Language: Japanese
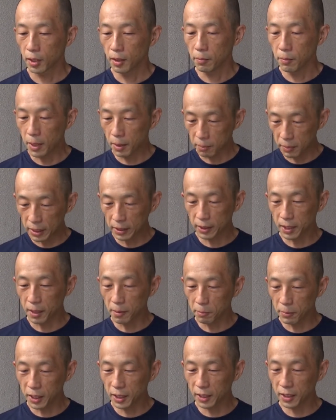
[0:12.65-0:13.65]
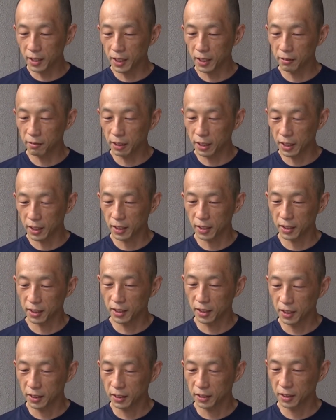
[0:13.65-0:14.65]
まあまあ3番以外は
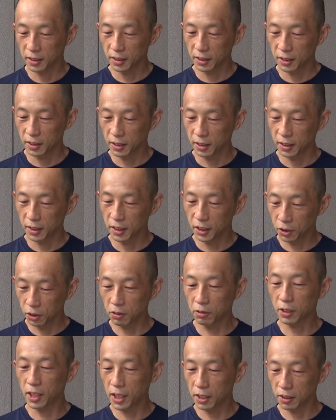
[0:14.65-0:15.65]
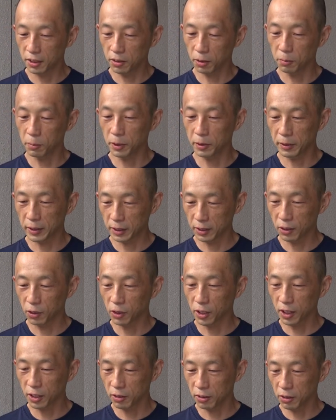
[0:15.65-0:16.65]
一緒ぐらいと思います、
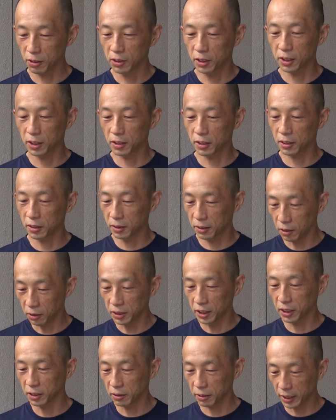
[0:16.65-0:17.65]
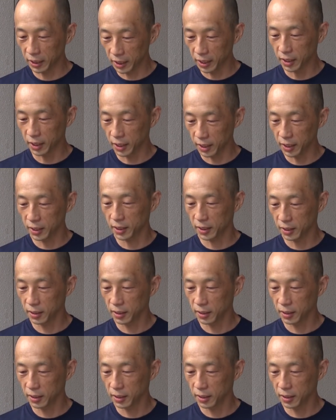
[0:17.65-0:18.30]
他の5人4人とはね、はい